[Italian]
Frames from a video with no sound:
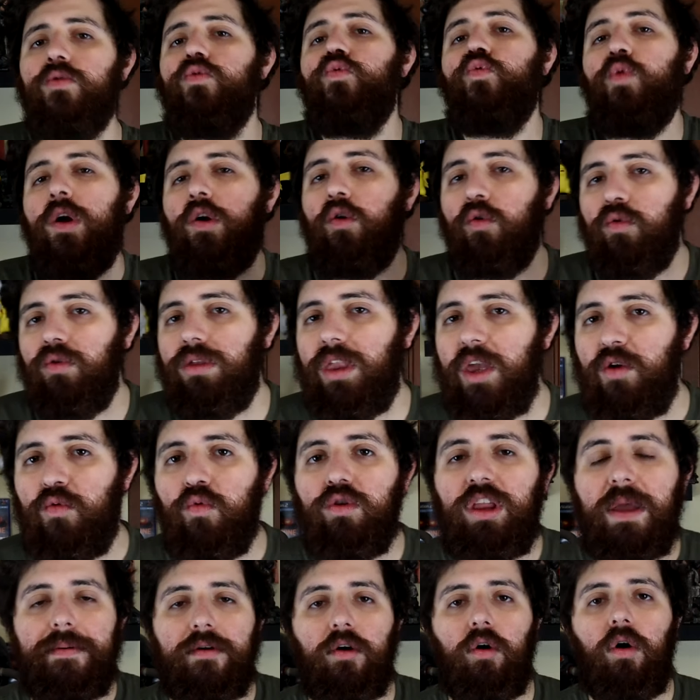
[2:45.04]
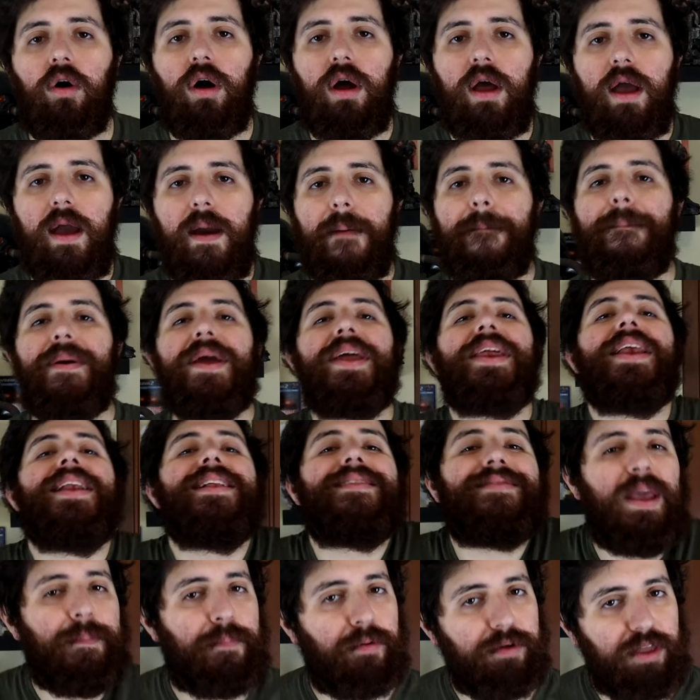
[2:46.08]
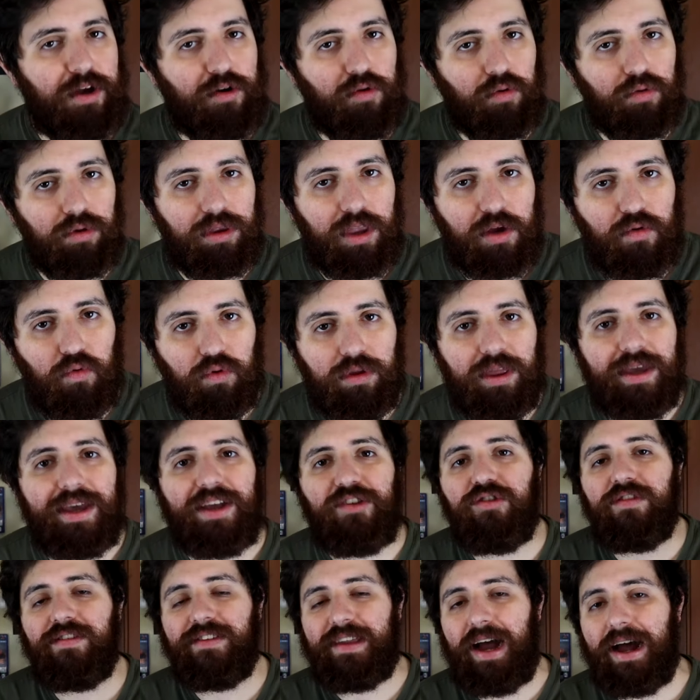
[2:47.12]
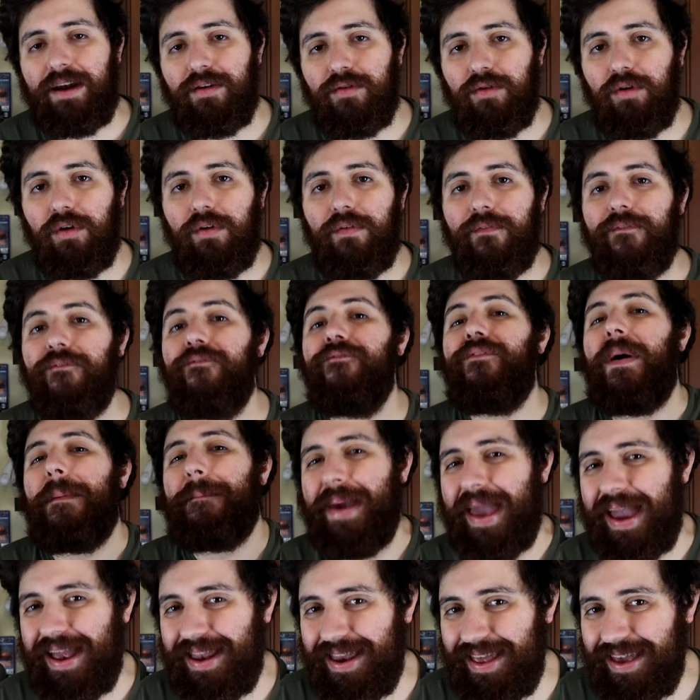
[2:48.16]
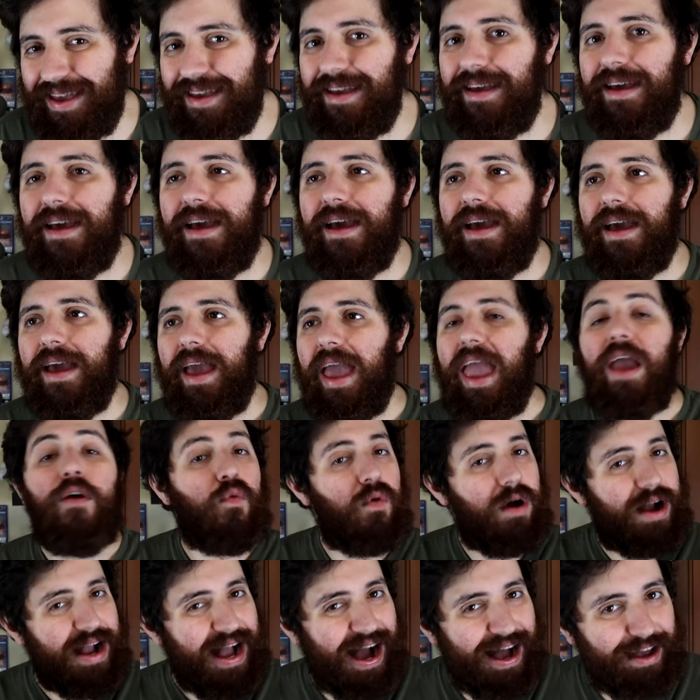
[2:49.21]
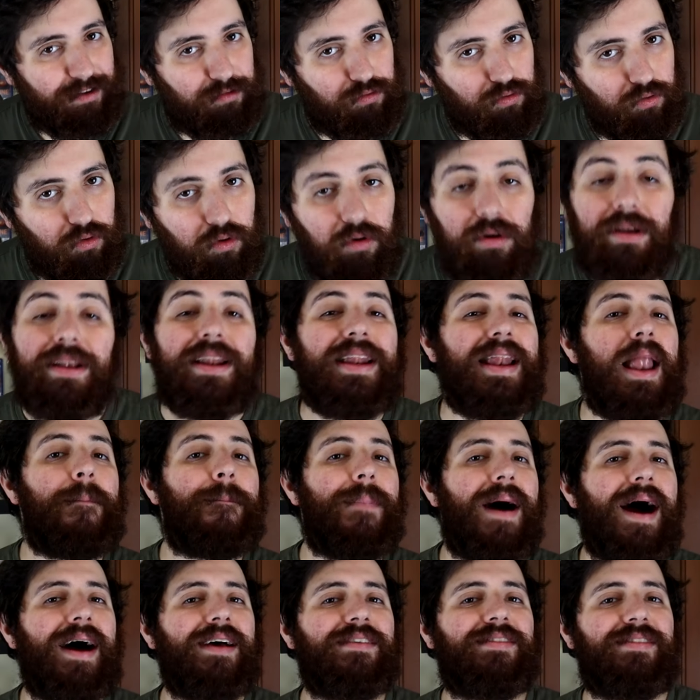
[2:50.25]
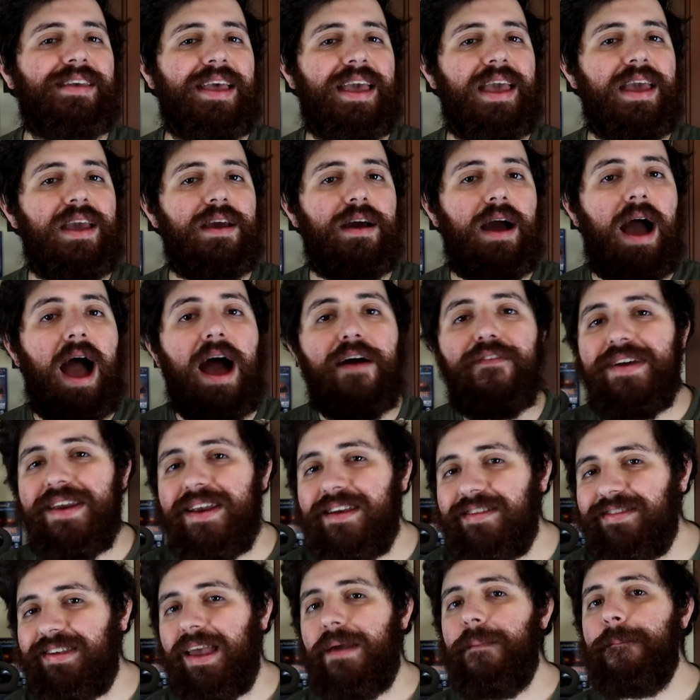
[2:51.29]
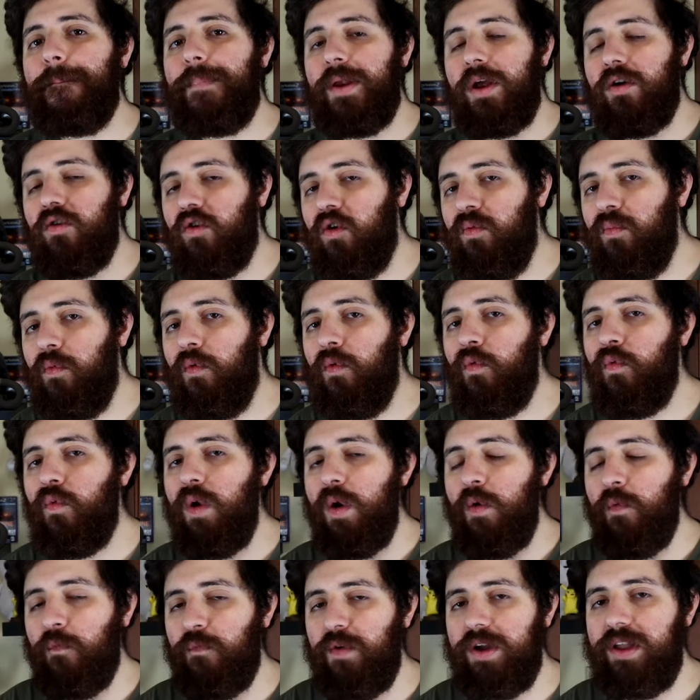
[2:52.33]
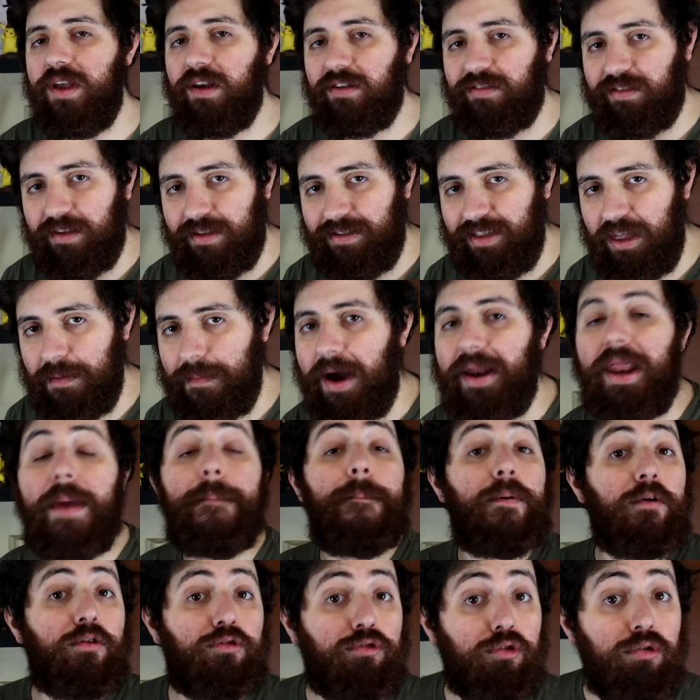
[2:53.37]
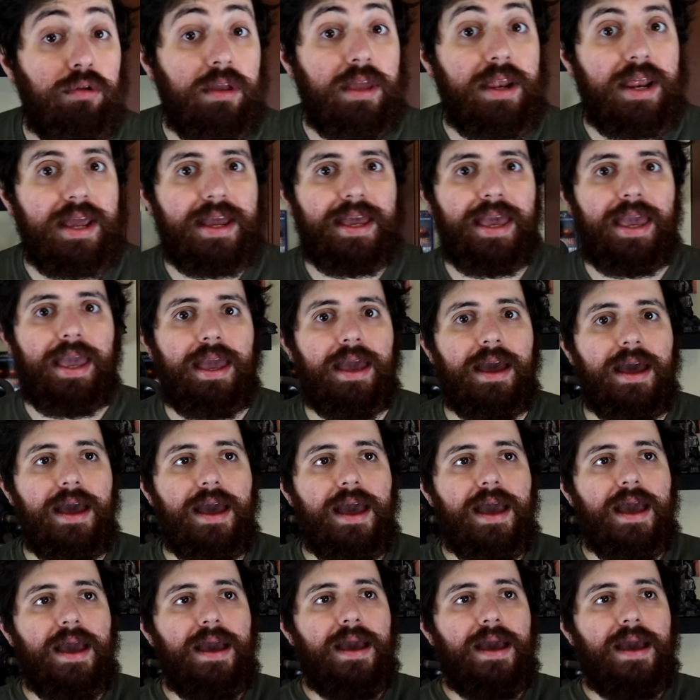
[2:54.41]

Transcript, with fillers: due contenuti, però per il tipo di contenuti che ci stanno va bene, è un caso. La base è avere sempre e comunque un video a settimana e posso dire che